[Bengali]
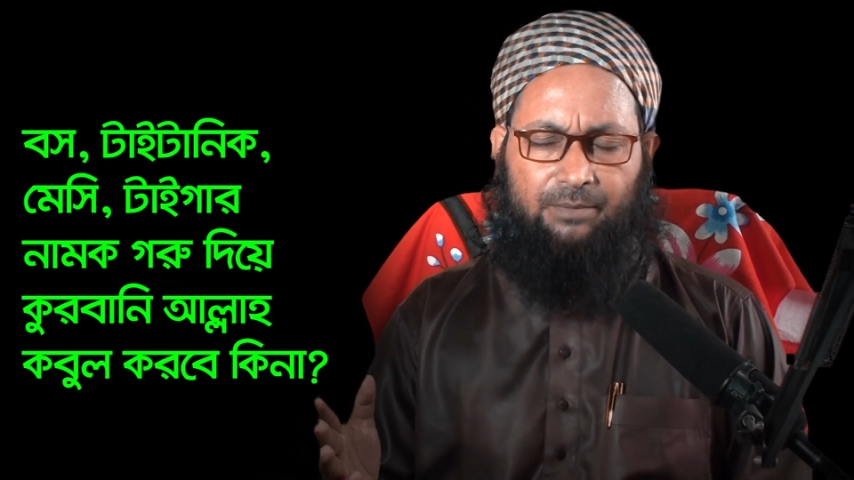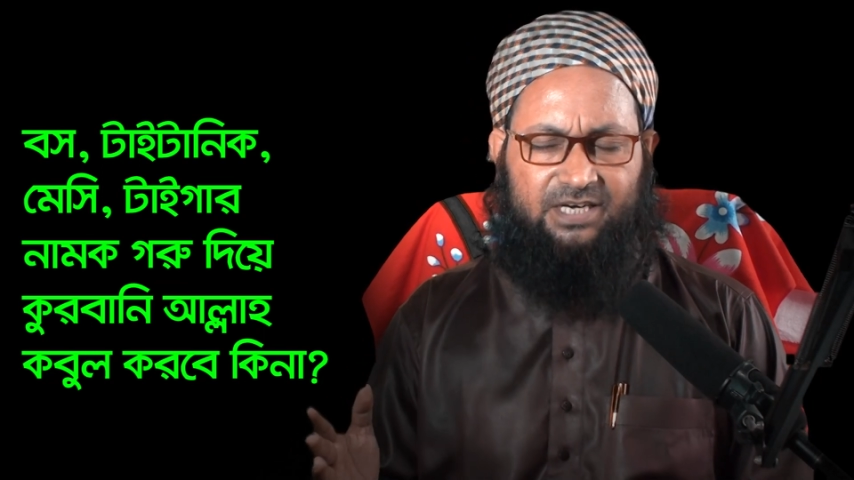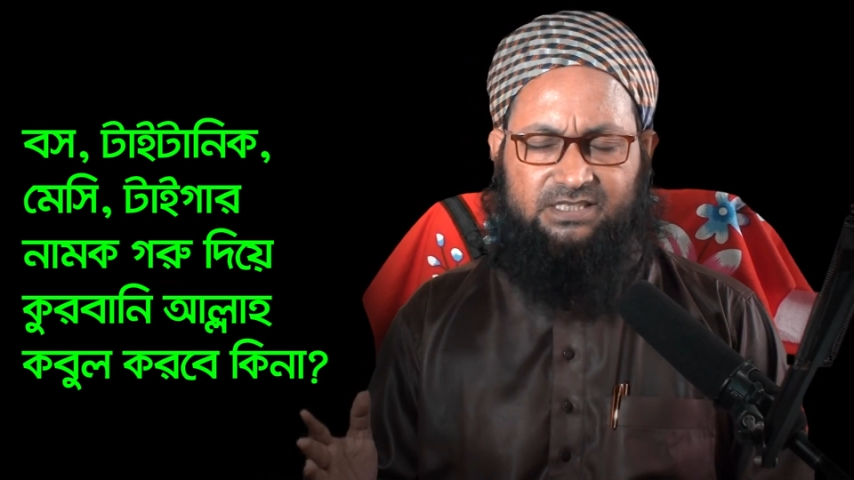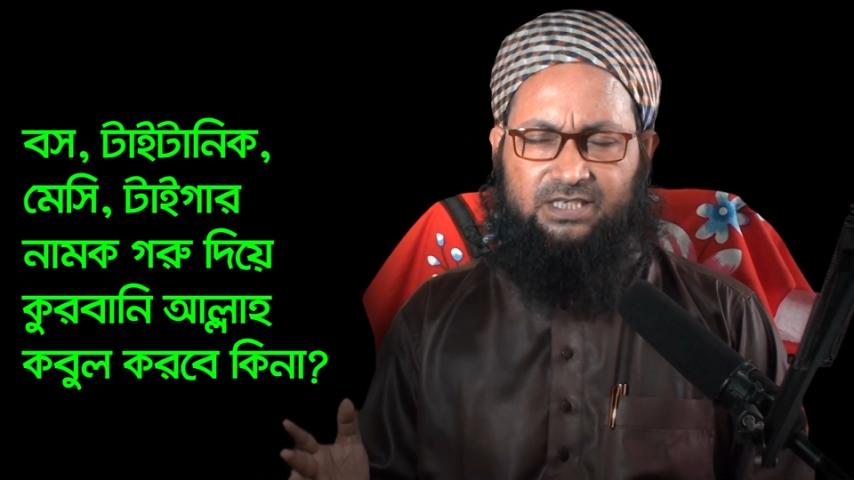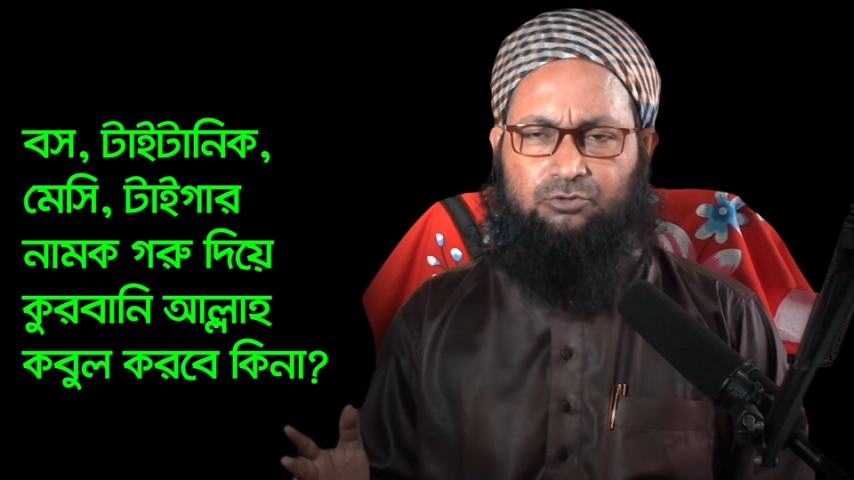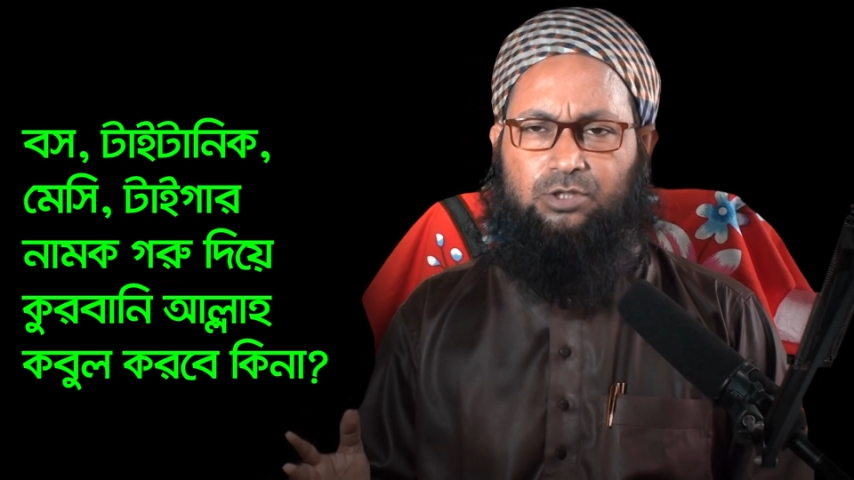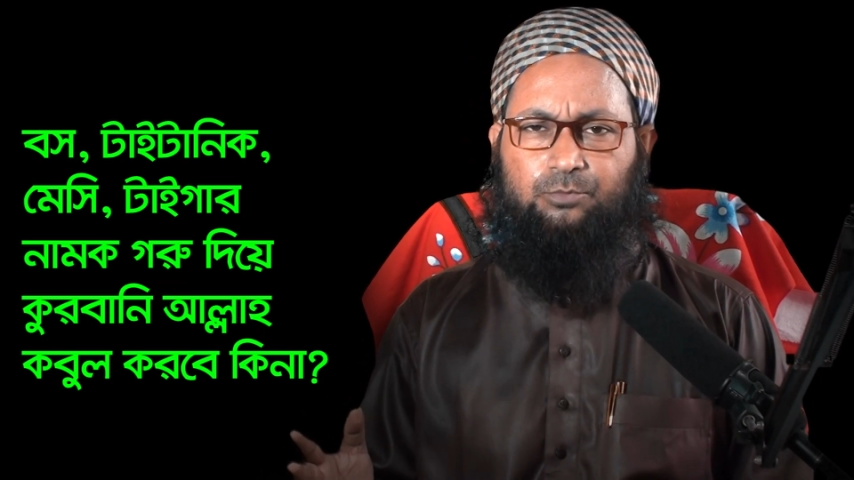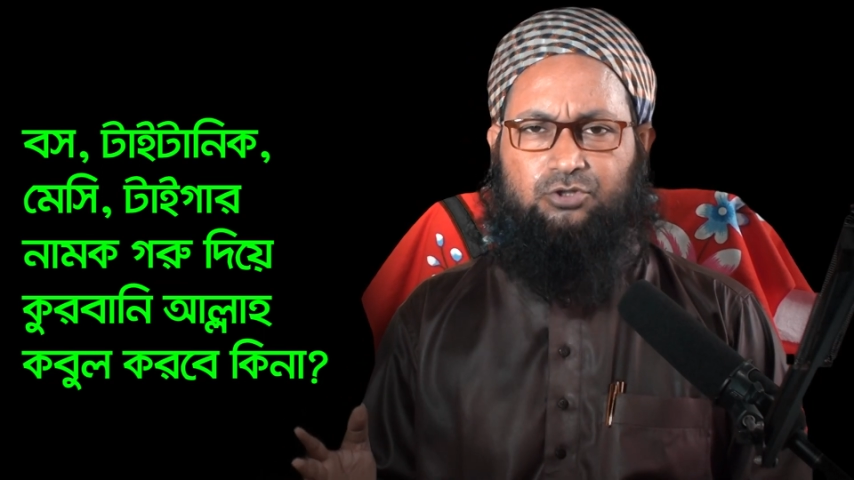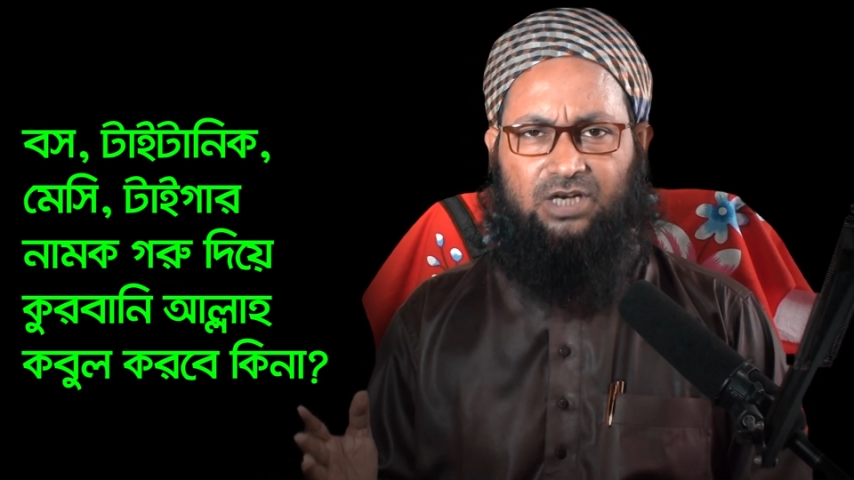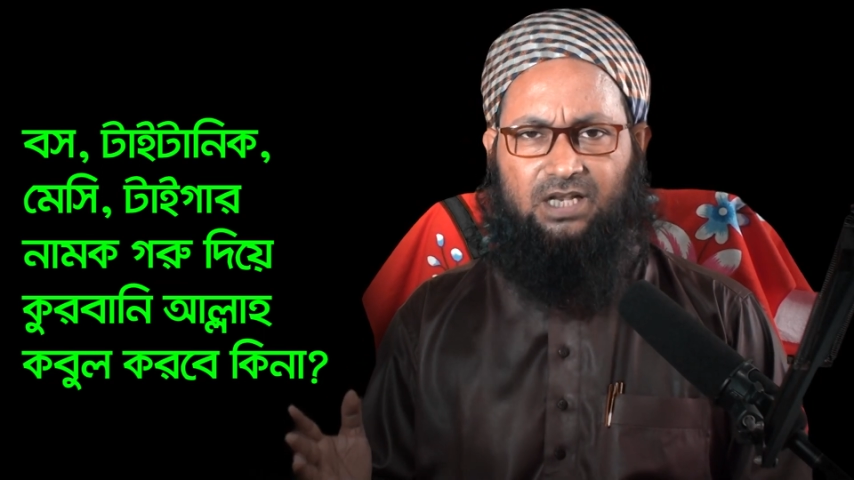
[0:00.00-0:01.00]
আমার কাছে কিছুই
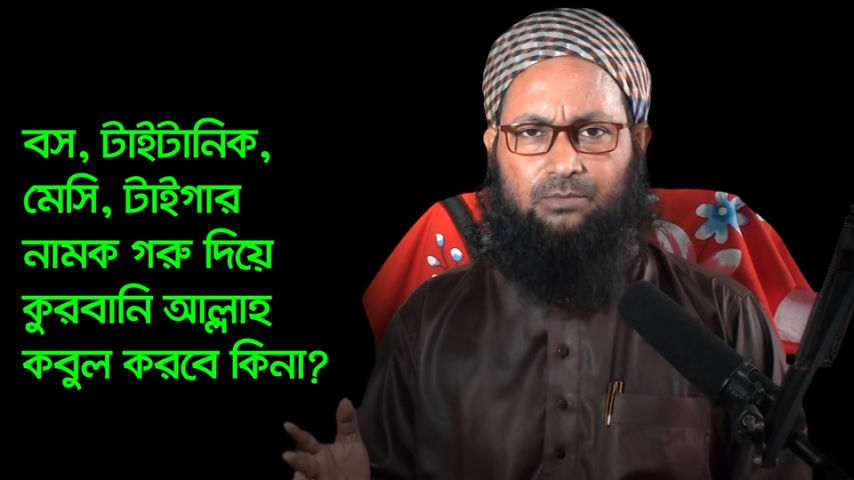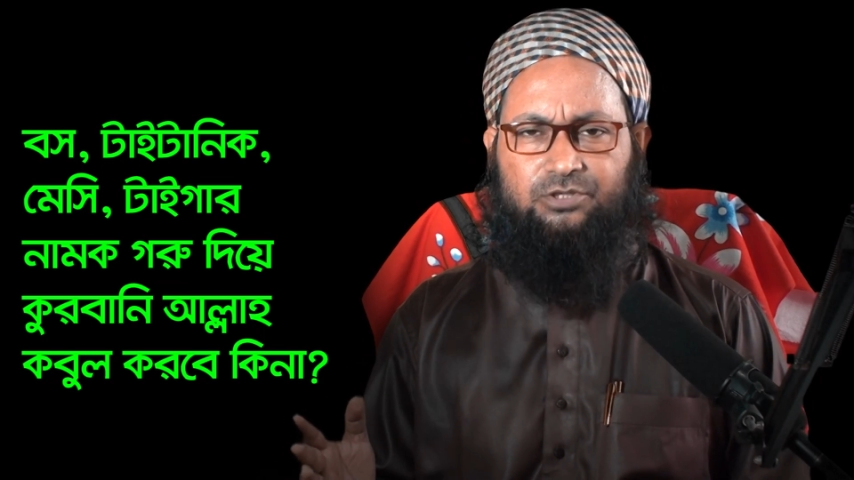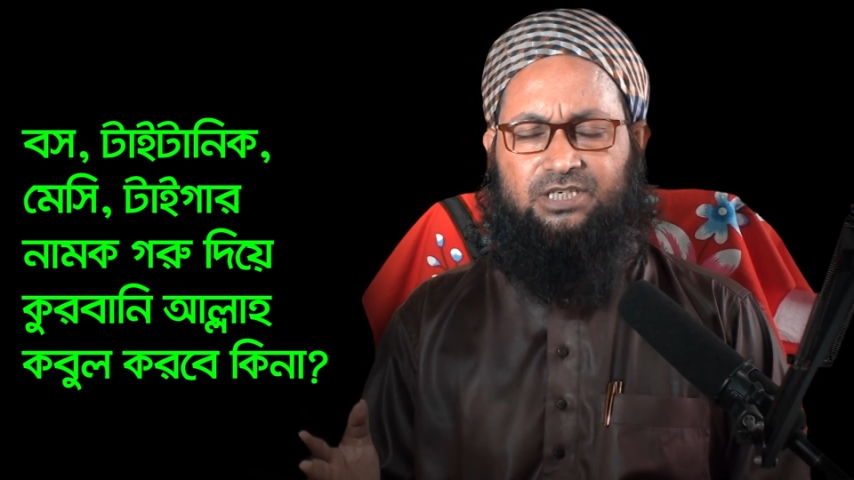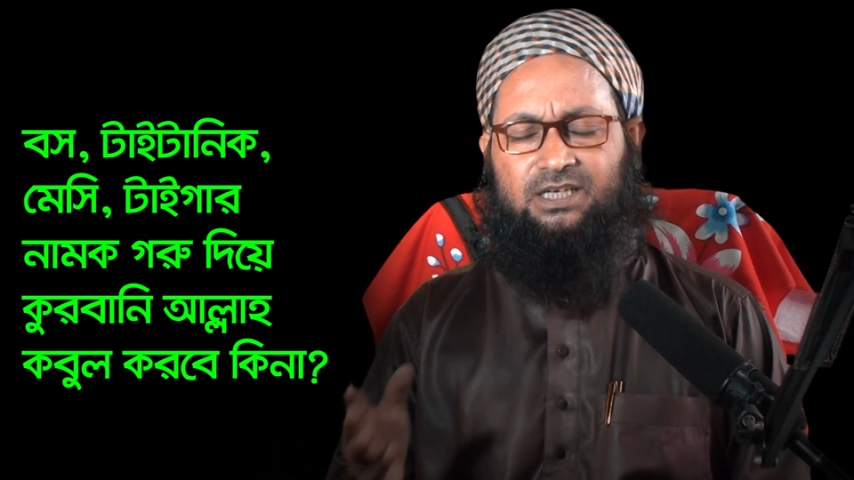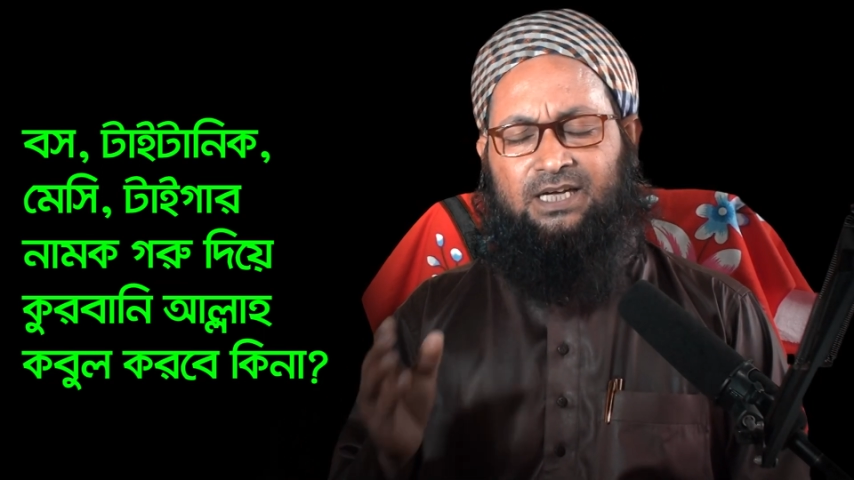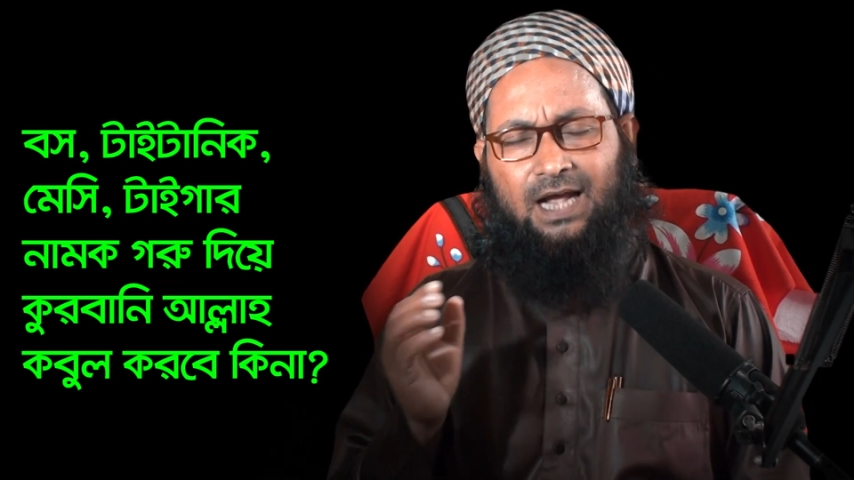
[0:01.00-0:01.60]
পৌঁছে না আল্লাহ বলছেন